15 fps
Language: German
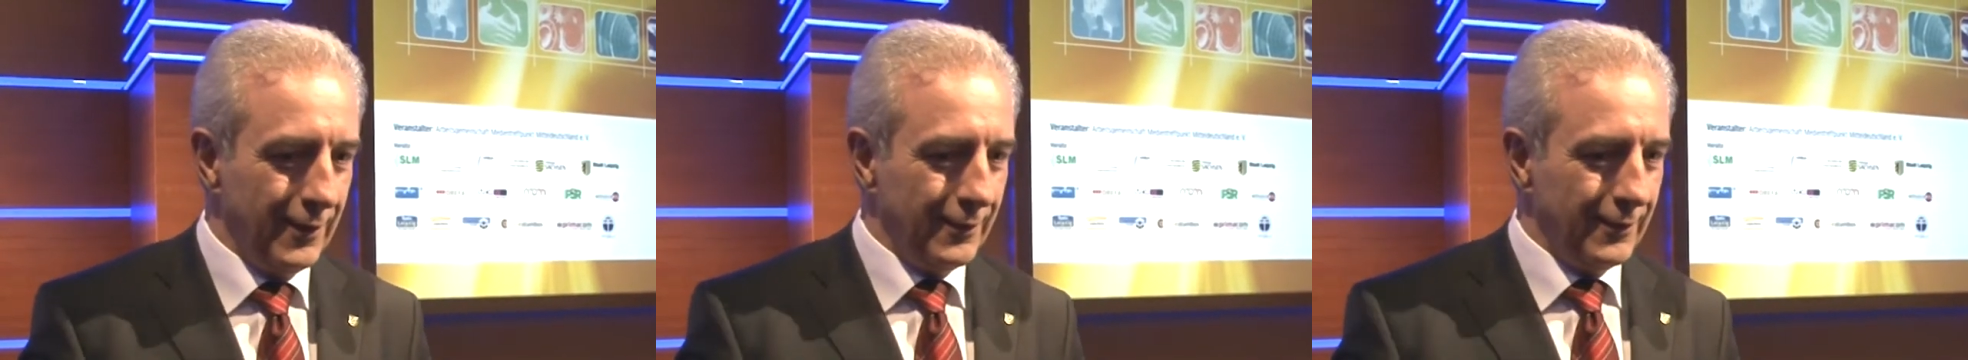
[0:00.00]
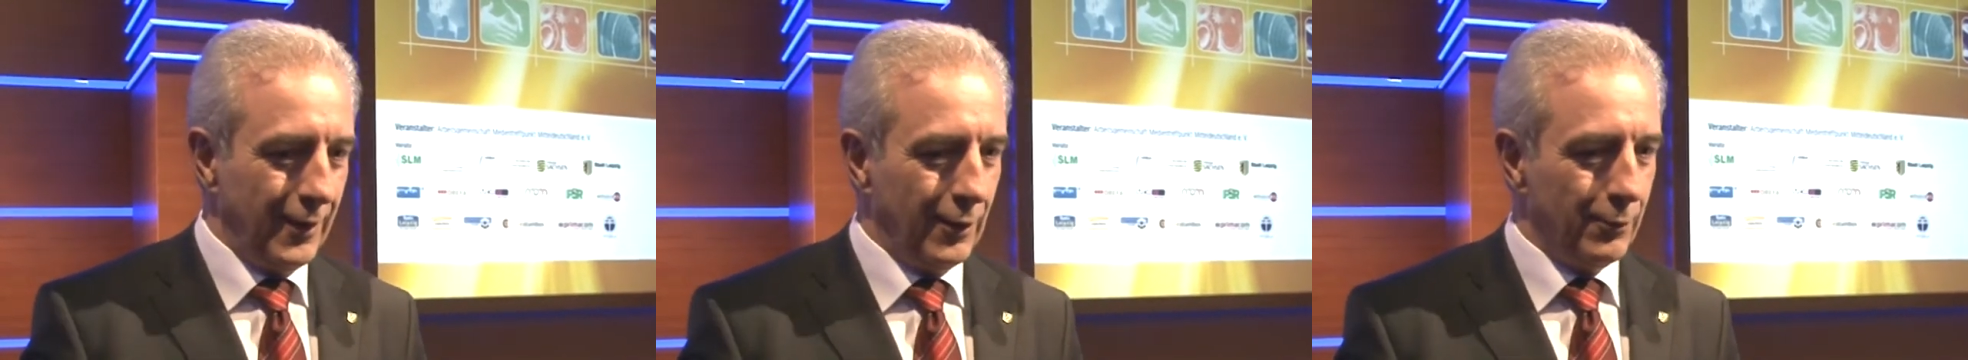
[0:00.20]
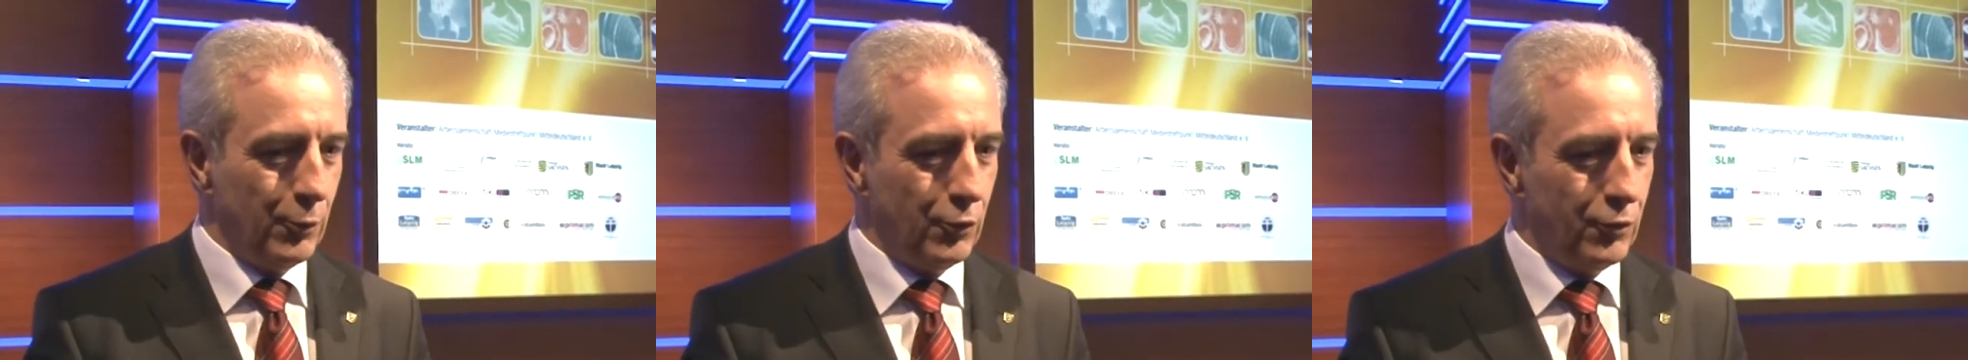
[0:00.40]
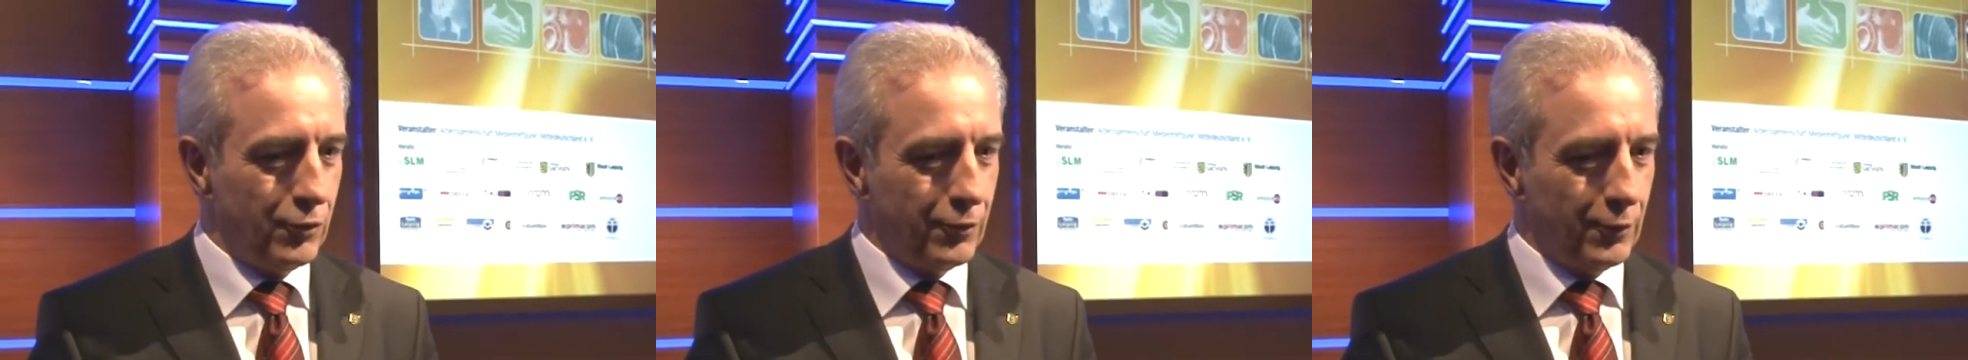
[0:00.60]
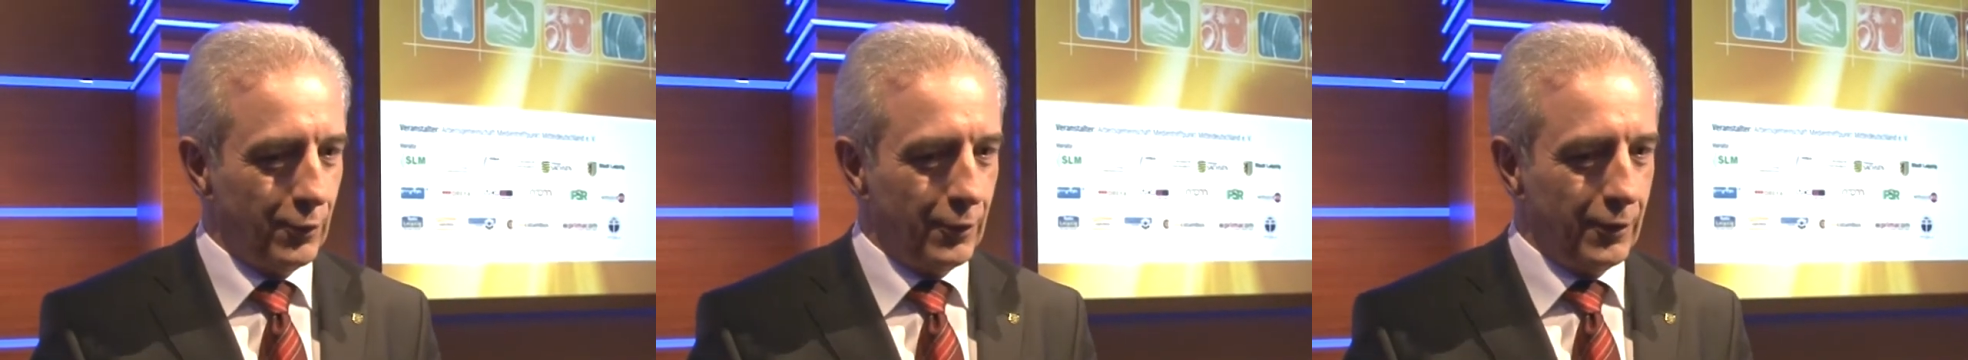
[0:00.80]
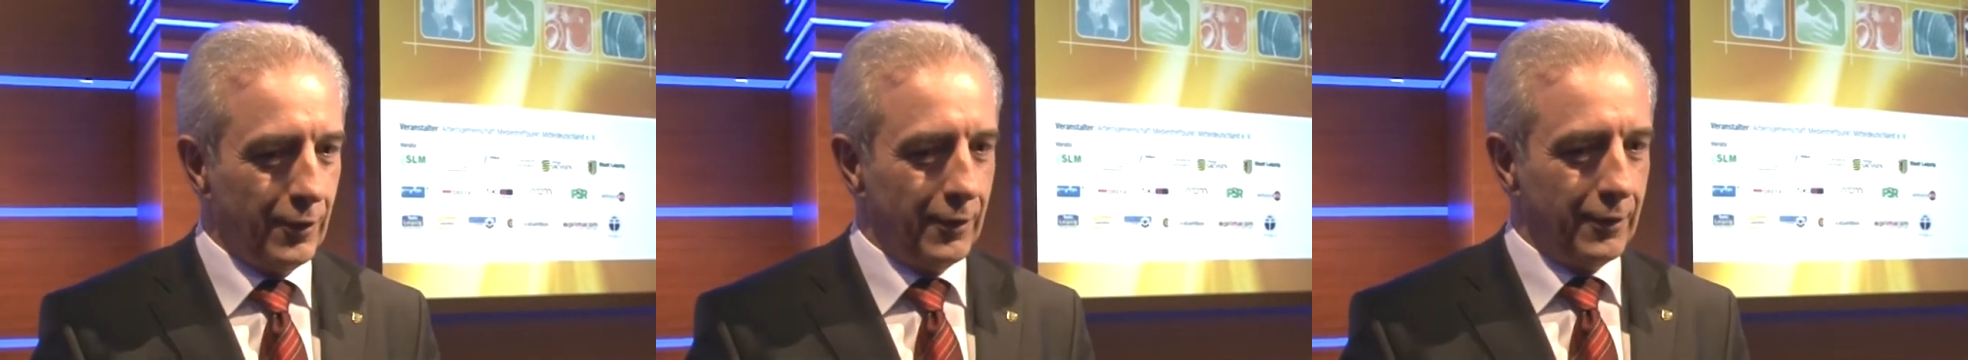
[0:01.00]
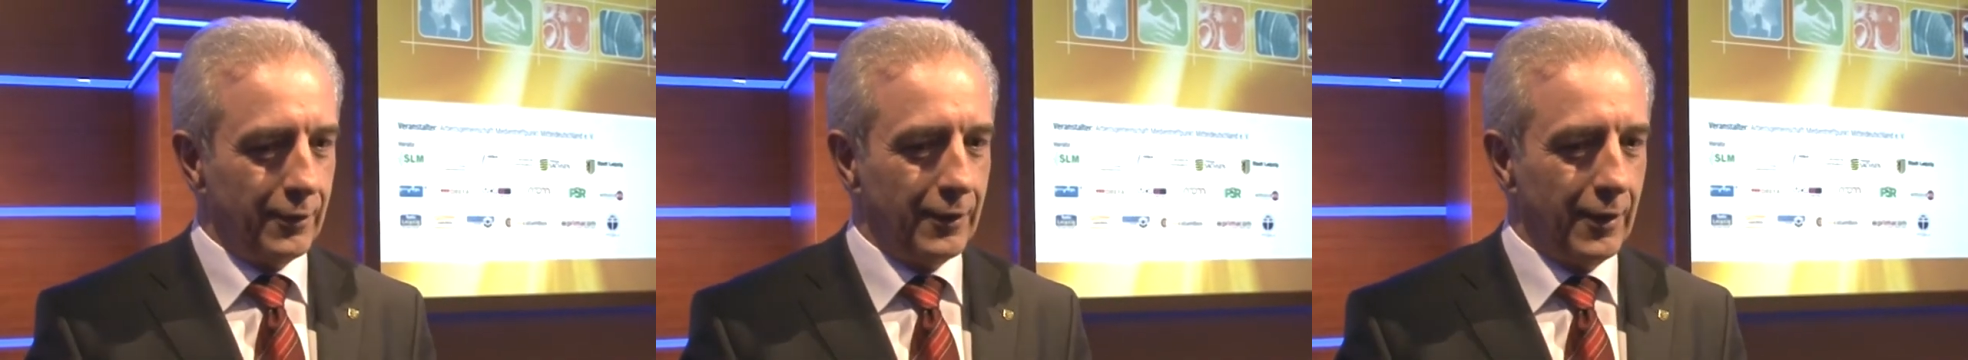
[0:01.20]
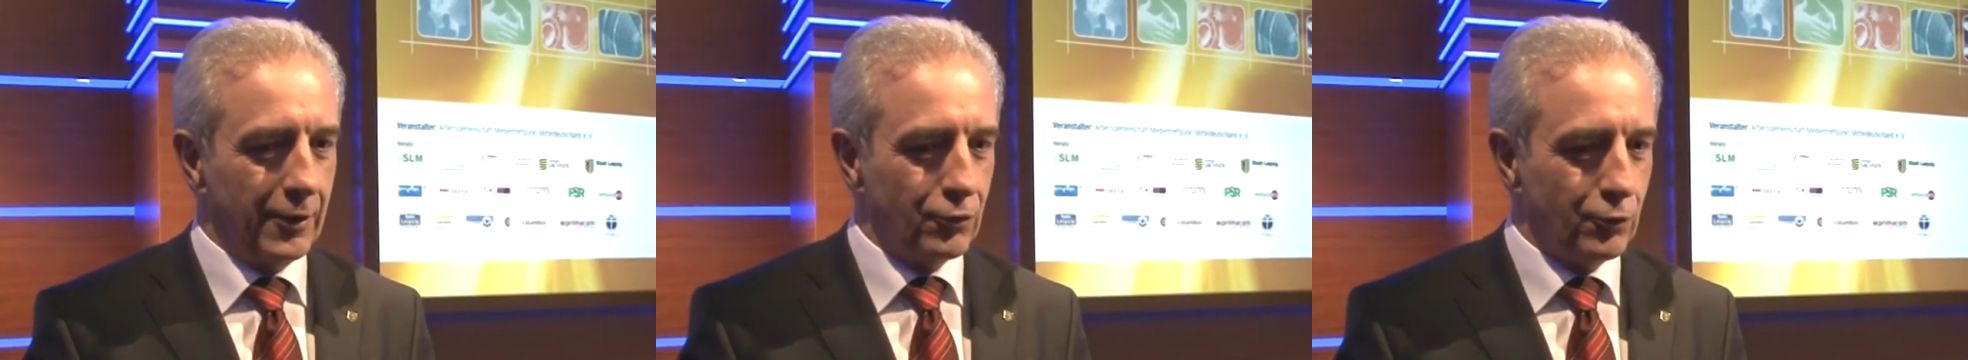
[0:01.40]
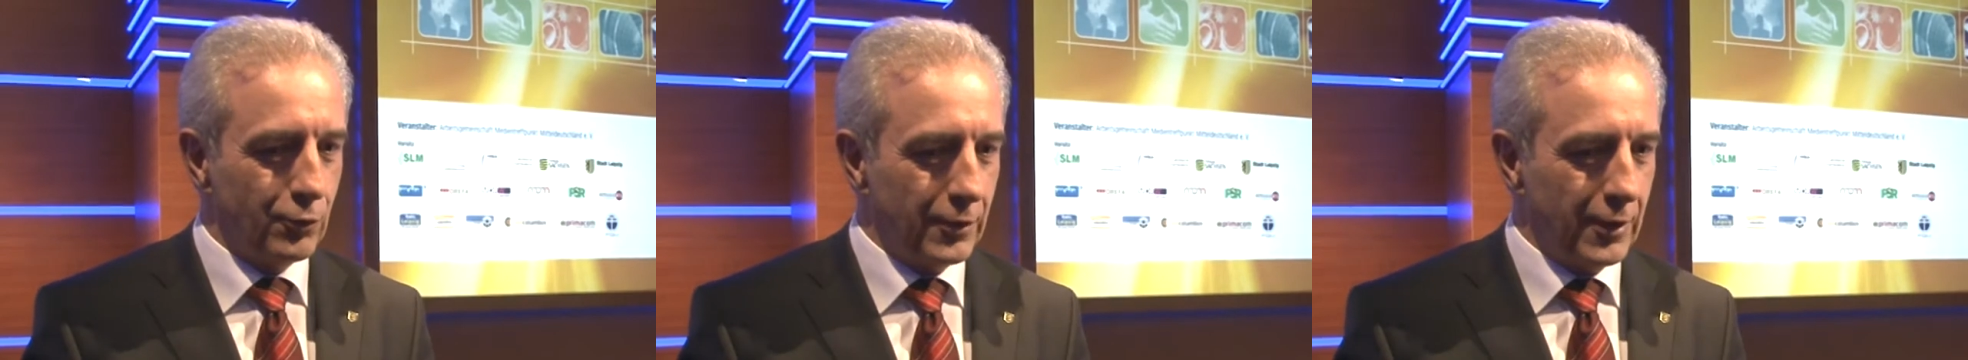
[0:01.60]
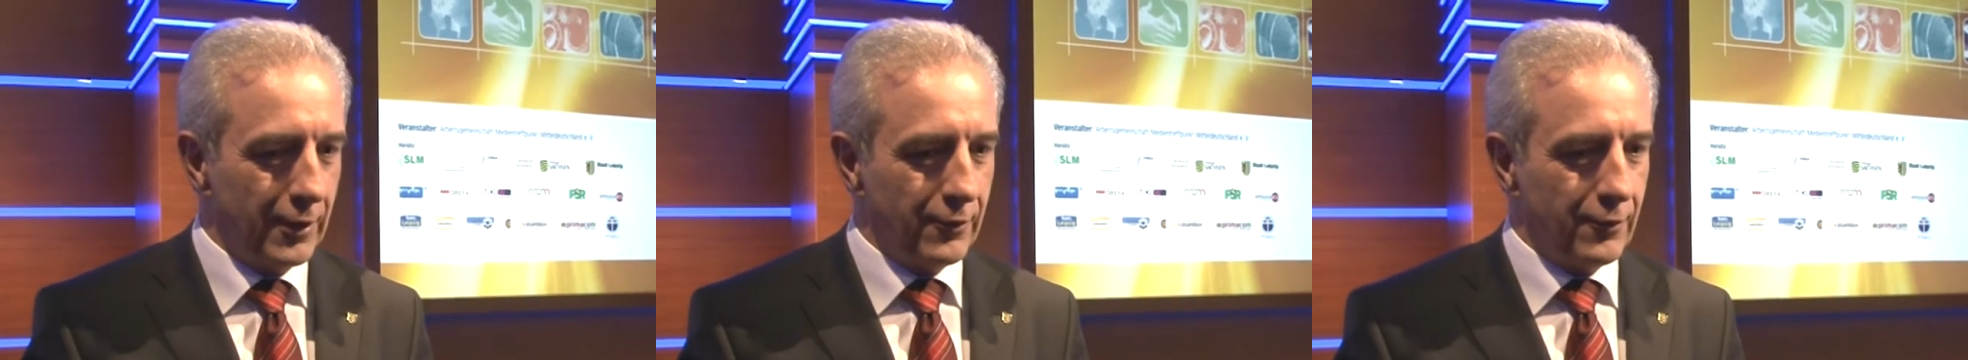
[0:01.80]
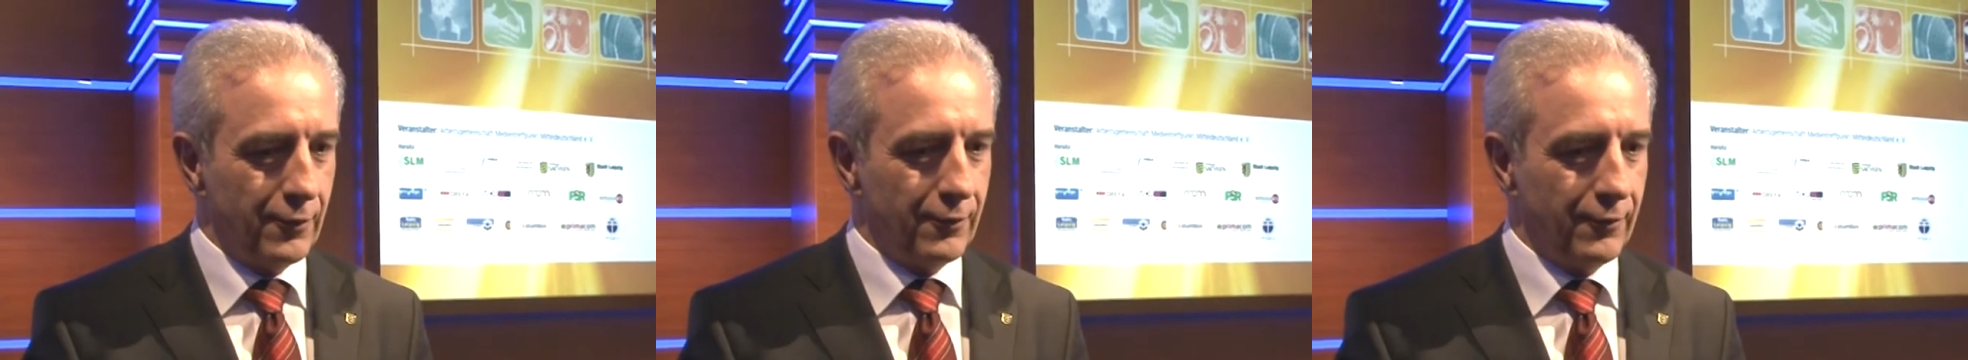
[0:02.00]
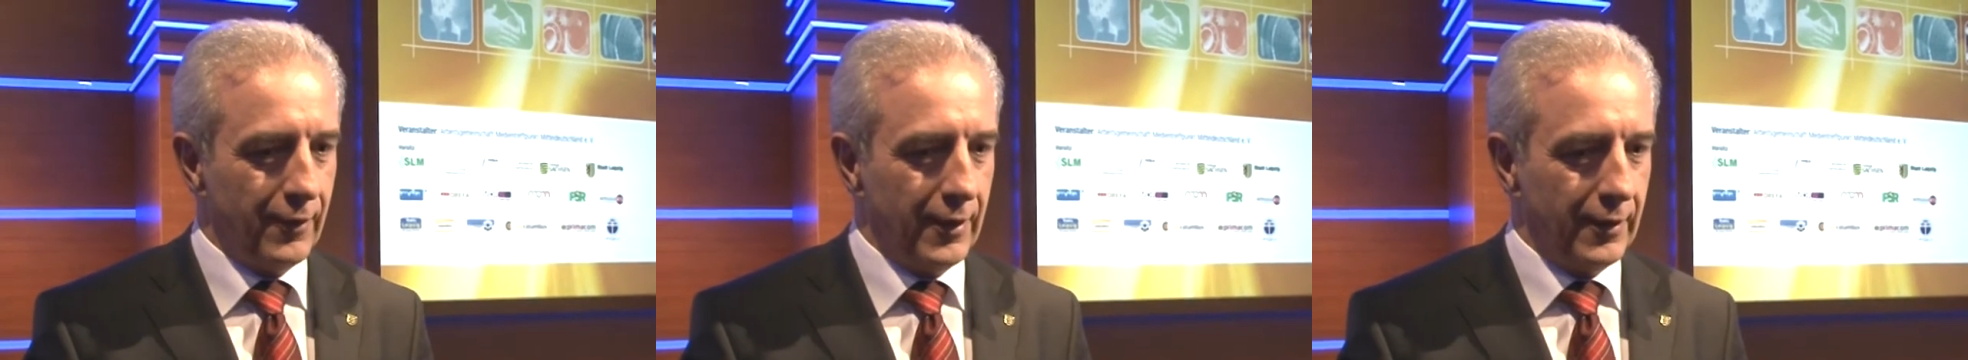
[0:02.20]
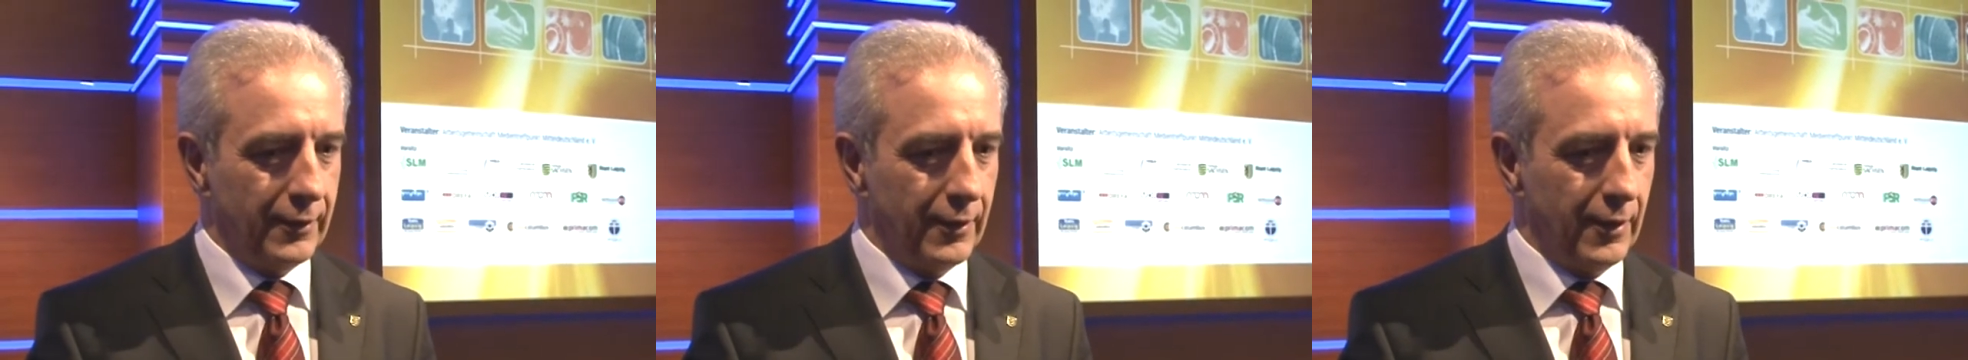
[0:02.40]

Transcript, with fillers: nach München oder nach Stuttgart zu fahren.